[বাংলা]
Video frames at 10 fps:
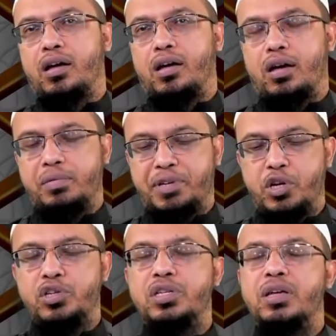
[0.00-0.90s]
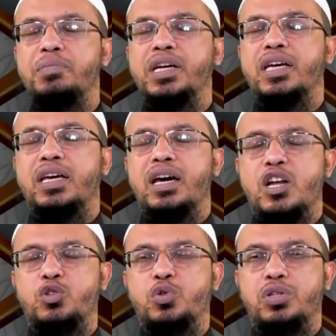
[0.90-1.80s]
আমি বিরয়ের সাথে আপনাকে
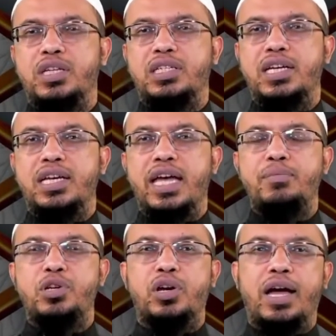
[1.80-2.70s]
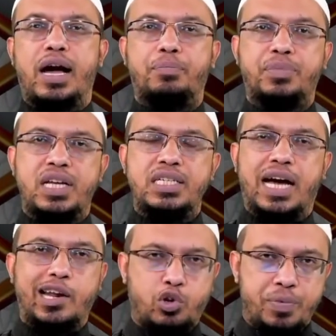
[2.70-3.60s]
আরজ করতে চাই এই বিষয়ে আপনার যে
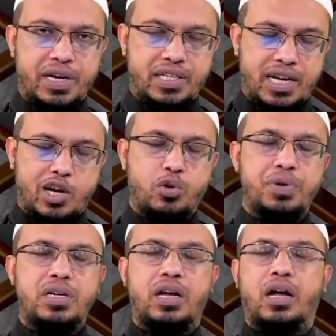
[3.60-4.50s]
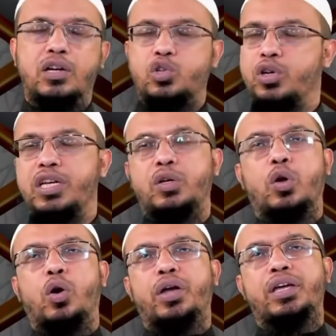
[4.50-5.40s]
আর্গুমেন্ট সে আর্গুমেন্টটা সঠিক
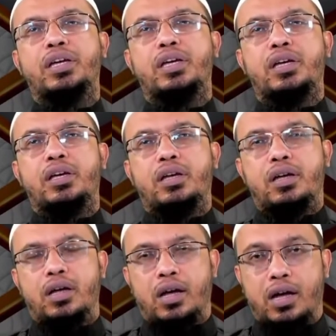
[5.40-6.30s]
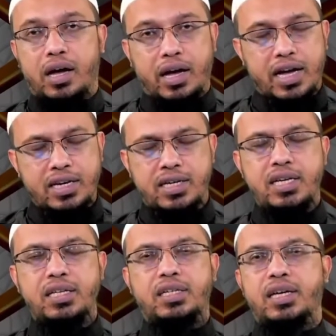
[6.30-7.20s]
নয় হ্যাঁ এটা
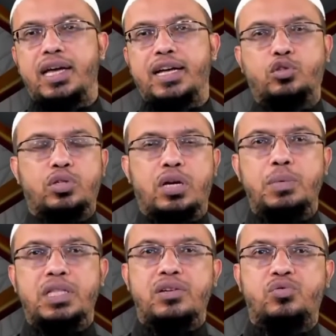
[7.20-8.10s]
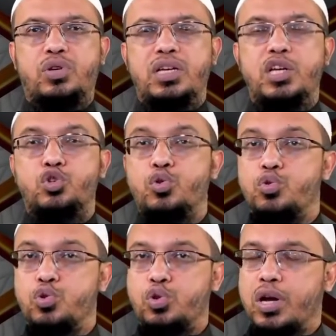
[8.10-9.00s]
ঠিক যে একজন স্বামী তার স্ত্রীকে
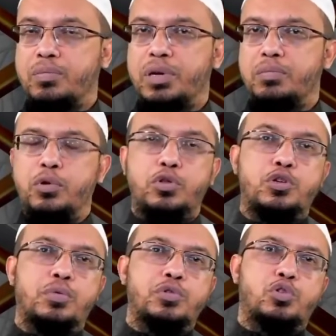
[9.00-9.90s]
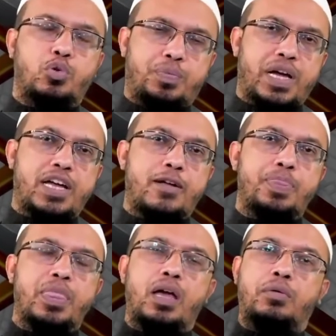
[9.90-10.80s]
সন্তুষ্ট রাখবেন বৈধ সমস্ত উপায়ে
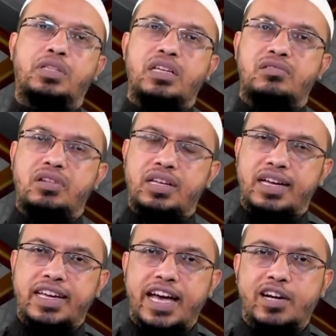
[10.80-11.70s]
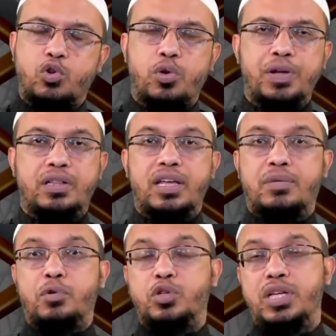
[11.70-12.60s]
এবং তার স্ত্রীকে কেয়ার করবেন
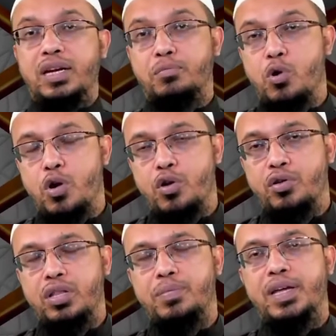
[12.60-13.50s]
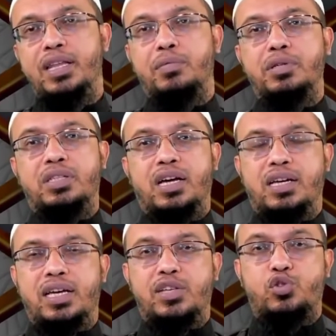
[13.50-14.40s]
তার মতের মূল্য দিবেন এবং
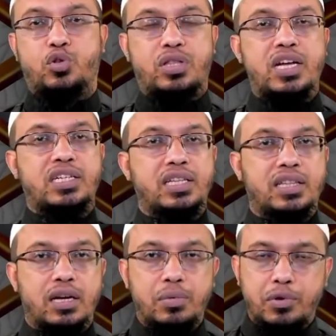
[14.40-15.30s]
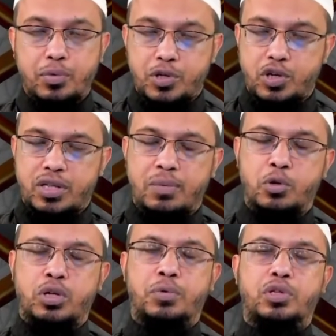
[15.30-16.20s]
তাকে শ্রদ্ধার সাথে তার বিভিন্ন বিষয়ে তার
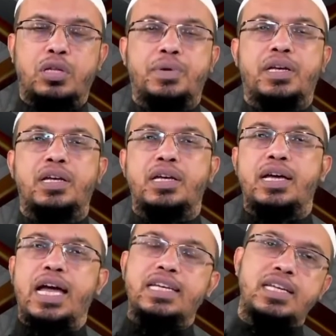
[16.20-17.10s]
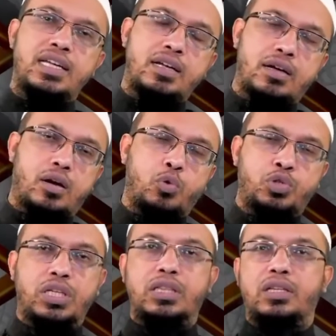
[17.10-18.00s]
মতামত নেবেন এটি
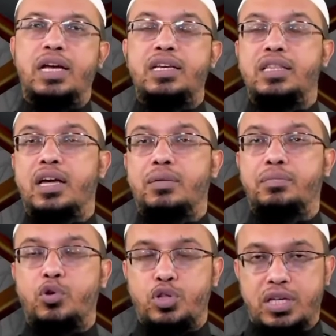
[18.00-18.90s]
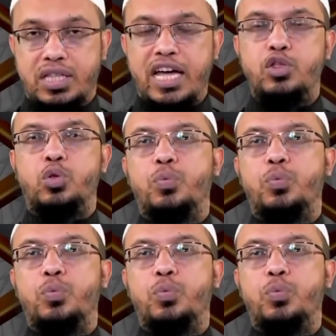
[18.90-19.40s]
উচিত এটি তার নৈতিক দায়িত্ব